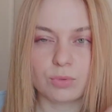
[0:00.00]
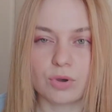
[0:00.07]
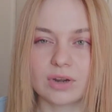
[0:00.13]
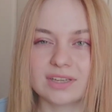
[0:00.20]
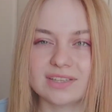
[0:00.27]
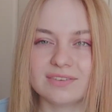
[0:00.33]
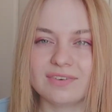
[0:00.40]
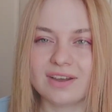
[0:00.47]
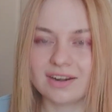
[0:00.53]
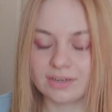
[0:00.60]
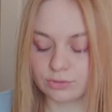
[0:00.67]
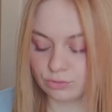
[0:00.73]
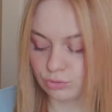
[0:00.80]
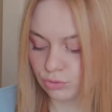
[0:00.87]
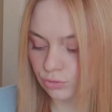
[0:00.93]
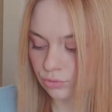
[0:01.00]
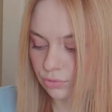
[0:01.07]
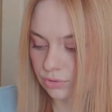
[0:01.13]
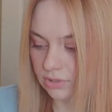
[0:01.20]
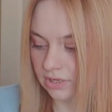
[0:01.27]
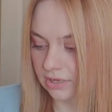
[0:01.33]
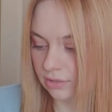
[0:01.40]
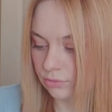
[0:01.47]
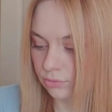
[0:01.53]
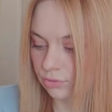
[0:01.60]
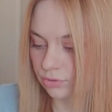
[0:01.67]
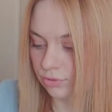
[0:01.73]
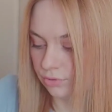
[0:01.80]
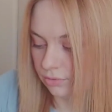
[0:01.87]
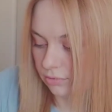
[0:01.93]
Bu arada var ya çok güzel
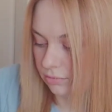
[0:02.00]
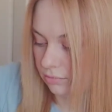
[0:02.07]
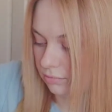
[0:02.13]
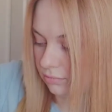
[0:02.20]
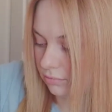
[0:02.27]
kokuyor.